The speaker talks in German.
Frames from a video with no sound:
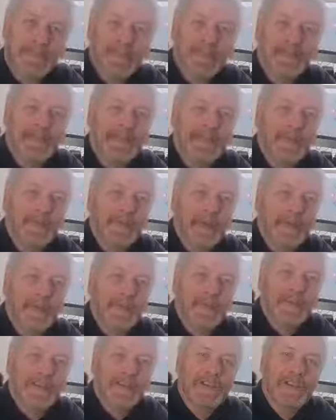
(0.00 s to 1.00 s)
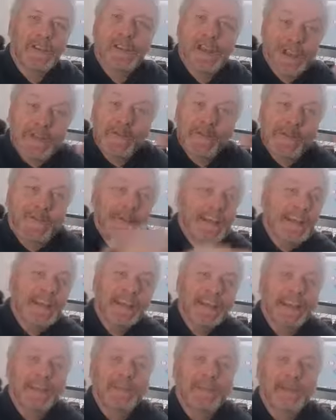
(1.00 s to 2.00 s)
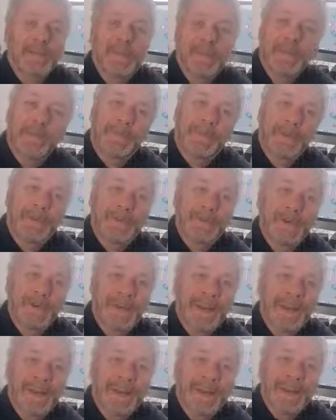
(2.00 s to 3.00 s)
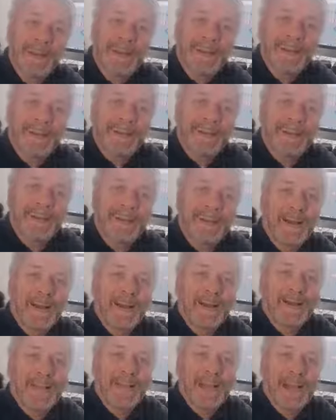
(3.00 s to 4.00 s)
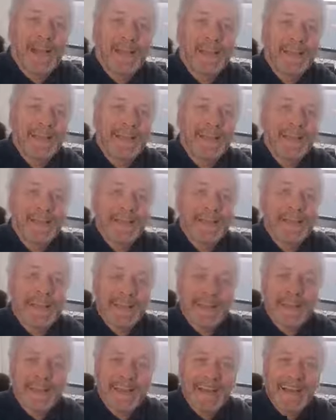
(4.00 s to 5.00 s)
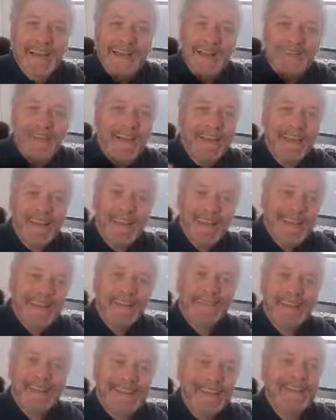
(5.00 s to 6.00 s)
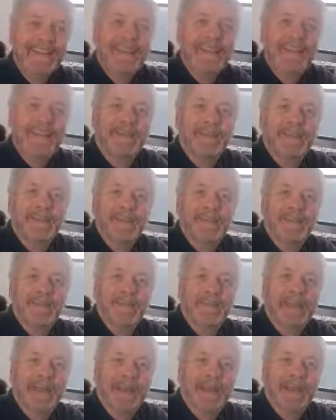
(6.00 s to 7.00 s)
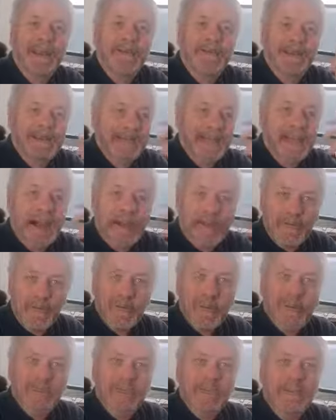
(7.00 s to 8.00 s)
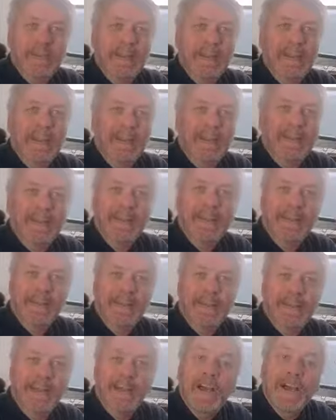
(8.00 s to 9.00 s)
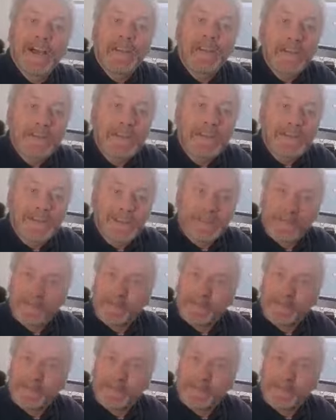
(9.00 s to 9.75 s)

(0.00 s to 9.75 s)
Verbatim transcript: Perspektive ermöglichen. So wie Bettina gestern mit ihrem Foto. Und auch da seid ihr angehalten, wenn ihr tatsächlich etwas habt, was aufmunternden Charakter hat, nutzt